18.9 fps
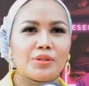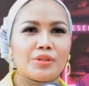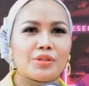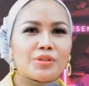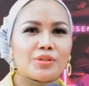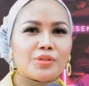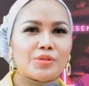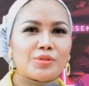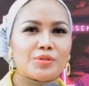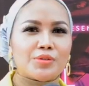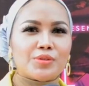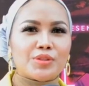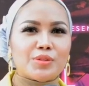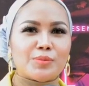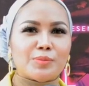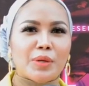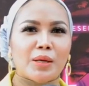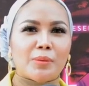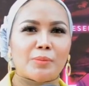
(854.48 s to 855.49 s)
Terus
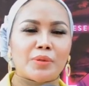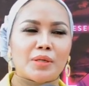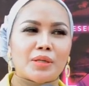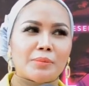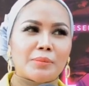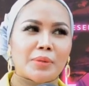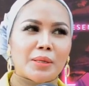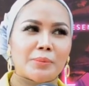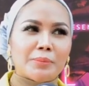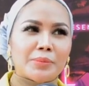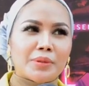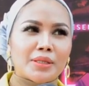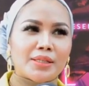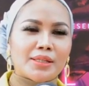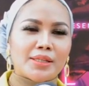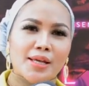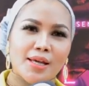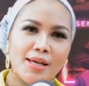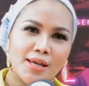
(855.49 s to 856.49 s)

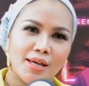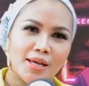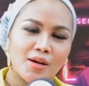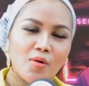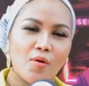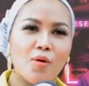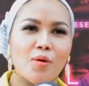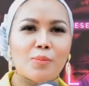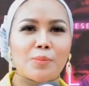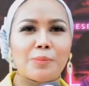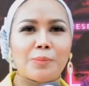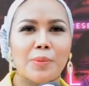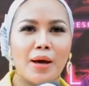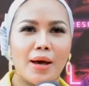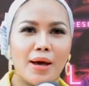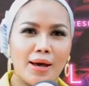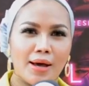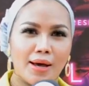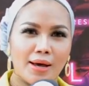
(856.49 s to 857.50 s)
member-membernya
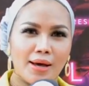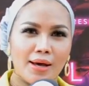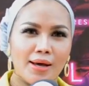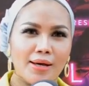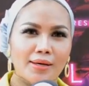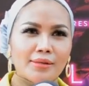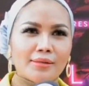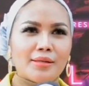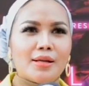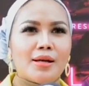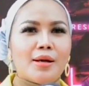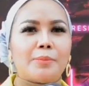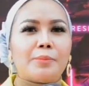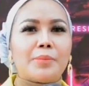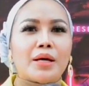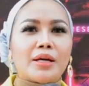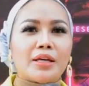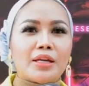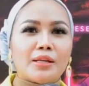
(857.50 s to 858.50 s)
kompak,
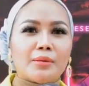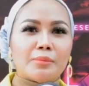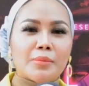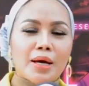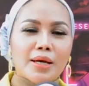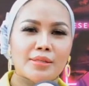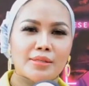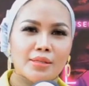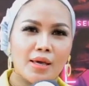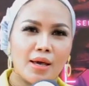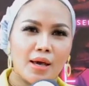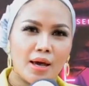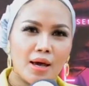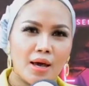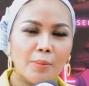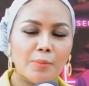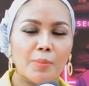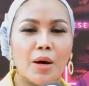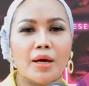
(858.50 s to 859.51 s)
makin banyak,
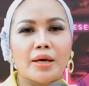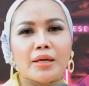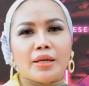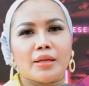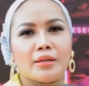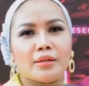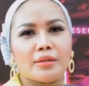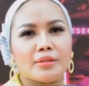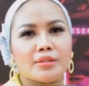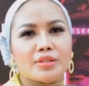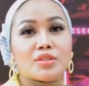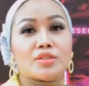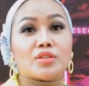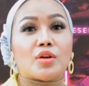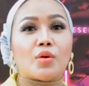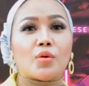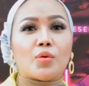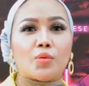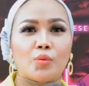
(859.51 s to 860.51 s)
makin
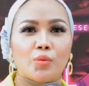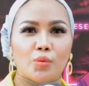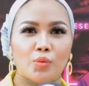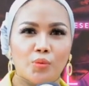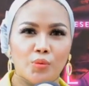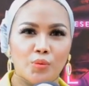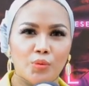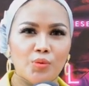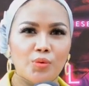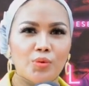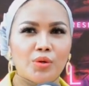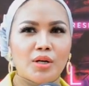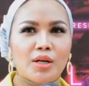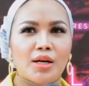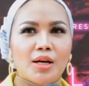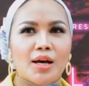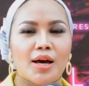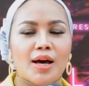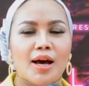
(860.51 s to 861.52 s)
seru,
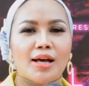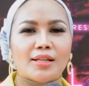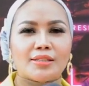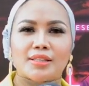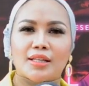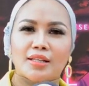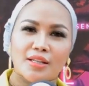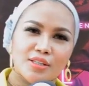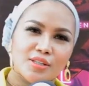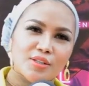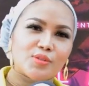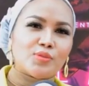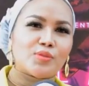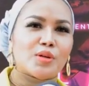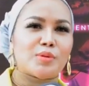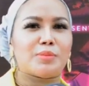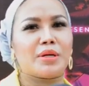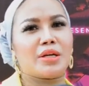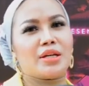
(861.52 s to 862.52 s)
acaranya juga
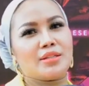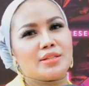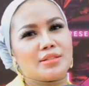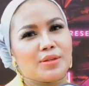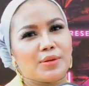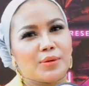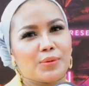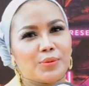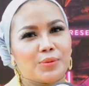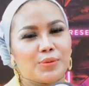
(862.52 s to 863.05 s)
makin seru.